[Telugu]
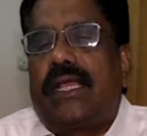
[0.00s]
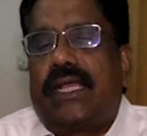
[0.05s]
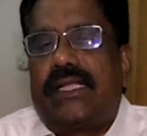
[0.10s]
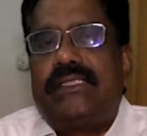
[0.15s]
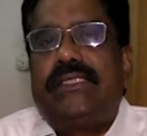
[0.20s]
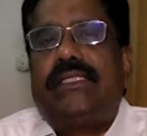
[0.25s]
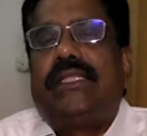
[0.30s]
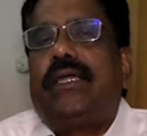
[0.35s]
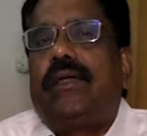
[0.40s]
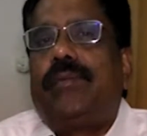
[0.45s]

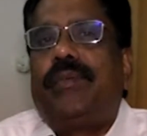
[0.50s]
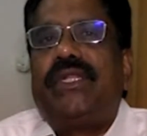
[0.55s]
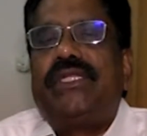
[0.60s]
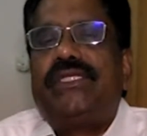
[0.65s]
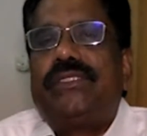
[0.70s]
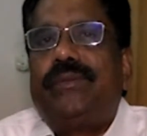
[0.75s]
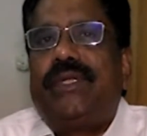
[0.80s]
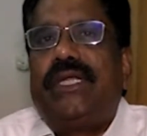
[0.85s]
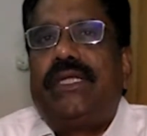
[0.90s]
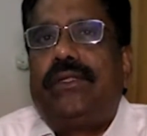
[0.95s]
ఖచ్చితంగా
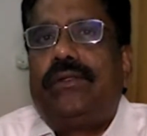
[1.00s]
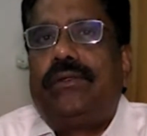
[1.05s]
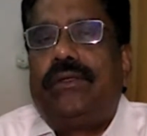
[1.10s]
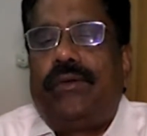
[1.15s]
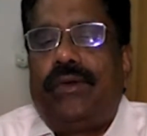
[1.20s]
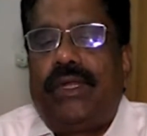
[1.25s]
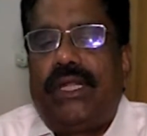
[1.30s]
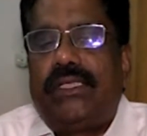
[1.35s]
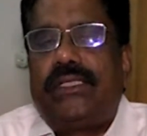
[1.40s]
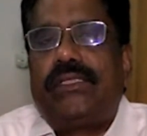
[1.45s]
పనిష్మెంట్
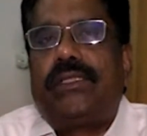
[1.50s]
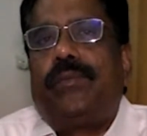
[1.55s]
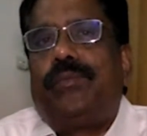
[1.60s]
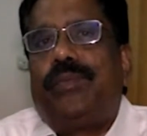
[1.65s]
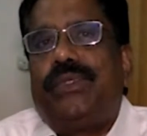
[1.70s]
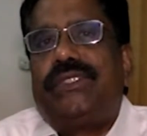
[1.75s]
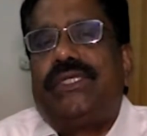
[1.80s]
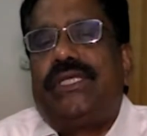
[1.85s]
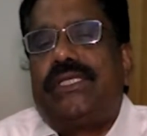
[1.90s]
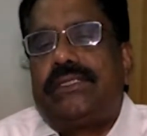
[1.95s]
ఎవరైతే
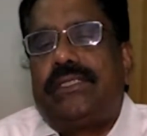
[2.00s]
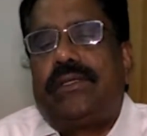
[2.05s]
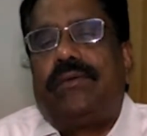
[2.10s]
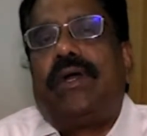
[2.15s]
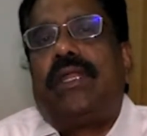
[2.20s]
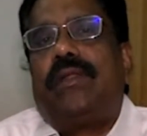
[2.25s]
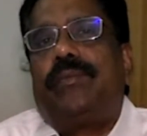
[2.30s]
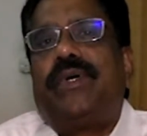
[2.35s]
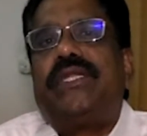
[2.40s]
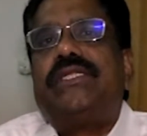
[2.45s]
తప్పు చేస్తే
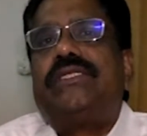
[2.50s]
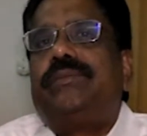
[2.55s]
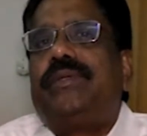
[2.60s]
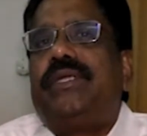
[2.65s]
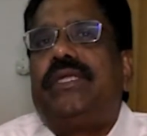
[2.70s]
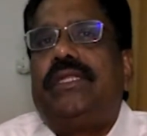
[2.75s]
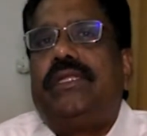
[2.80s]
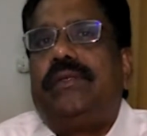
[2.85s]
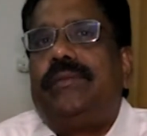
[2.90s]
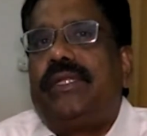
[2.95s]
వాళ్ళు
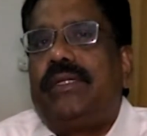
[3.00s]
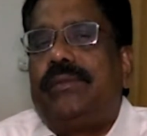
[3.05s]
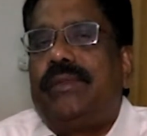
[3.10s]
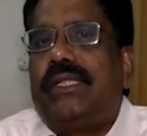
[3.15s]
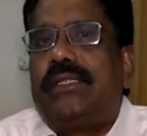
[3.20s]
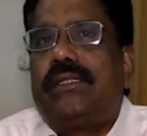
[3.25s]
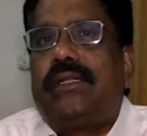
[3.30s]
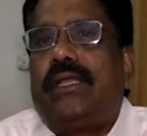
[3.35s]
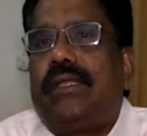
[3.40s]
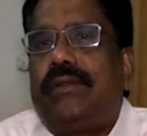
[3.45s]
పనిష్మెంట్ ఇవ్వమని
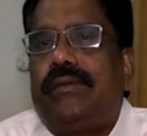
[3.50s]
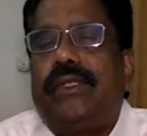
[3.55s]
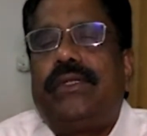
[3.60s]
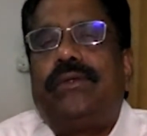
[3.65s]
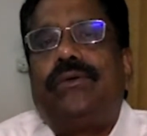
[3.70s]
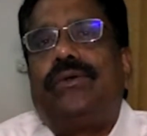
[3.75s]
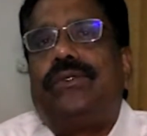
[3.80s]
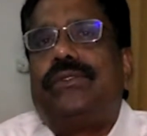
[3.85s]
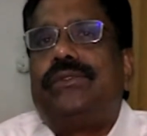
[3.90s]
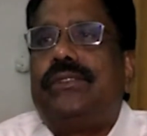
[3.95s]
మాత్రం
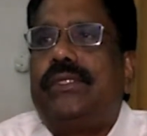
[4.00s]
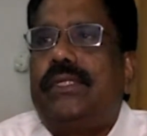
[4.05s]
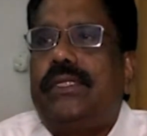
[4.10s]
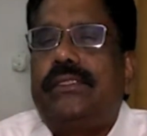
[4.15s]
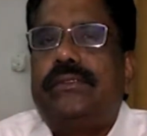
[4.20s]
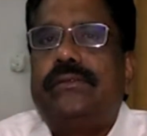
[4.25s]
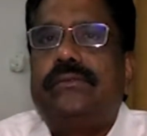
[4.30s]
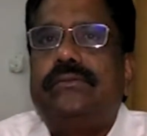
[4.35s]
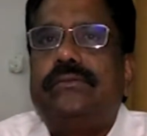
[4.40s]
ఎంక్వైరీ కోరుతున్నాను